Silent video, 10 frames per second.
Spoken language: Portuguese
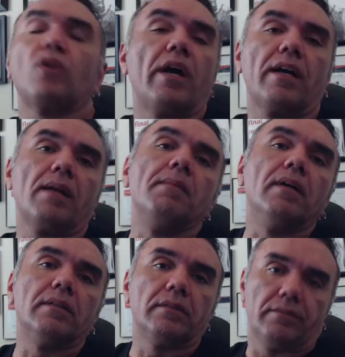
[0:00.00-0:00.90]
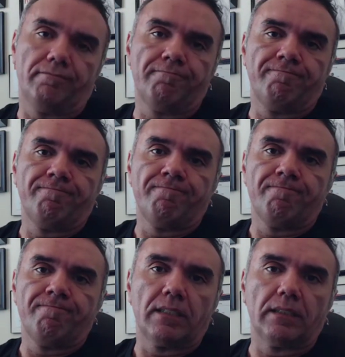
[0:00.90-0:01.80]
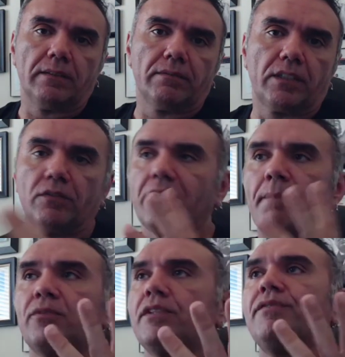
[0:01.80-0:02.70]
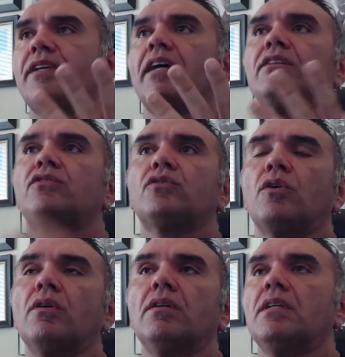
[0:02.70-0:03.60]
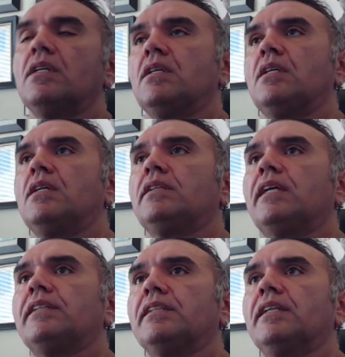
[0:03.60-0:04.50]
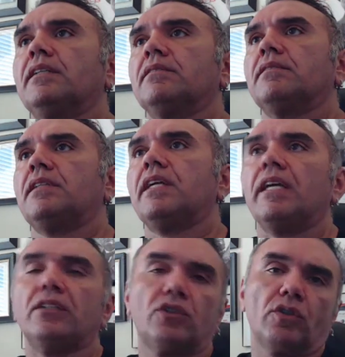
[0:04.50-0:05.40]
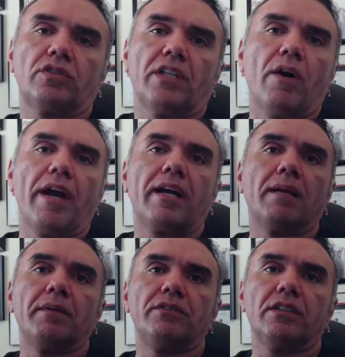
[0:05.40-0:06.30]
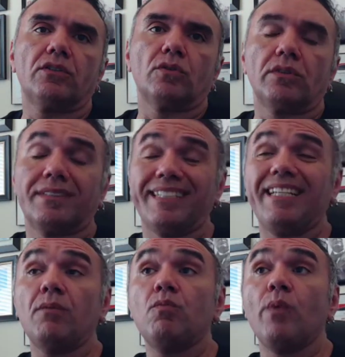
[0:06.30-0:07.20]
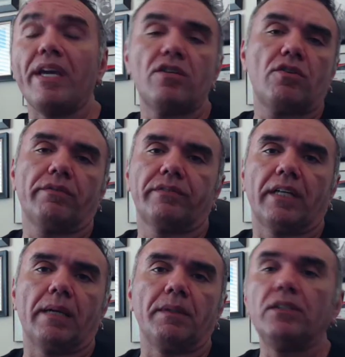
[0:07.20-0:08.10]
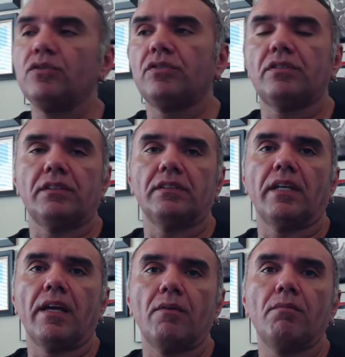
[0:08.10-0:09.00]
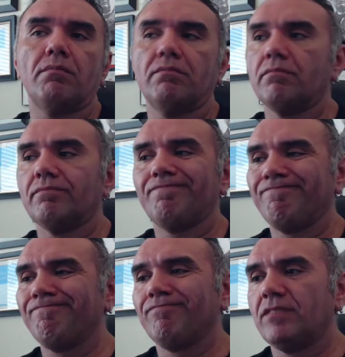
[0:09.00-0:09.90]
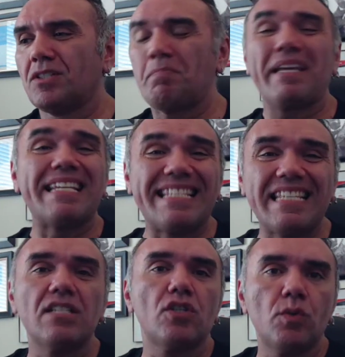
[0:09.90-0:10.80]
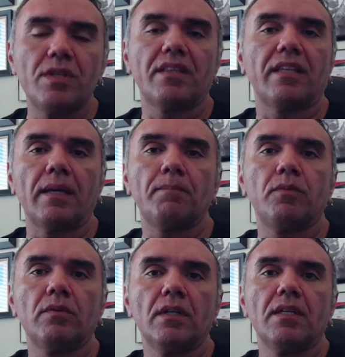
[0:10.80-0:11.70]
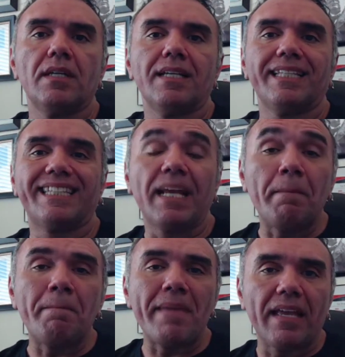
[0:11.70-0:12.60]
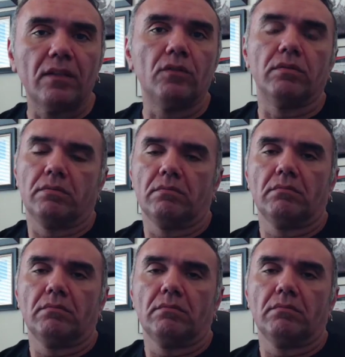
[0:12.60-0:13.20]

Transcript: só reclamando. Entendeu? O que não dá é para você ficar só, tá entendendo? Em rede social reclamando o dia todo. Isso aí é um waste of time. Isso sim, é um desperdício de tempo tremendo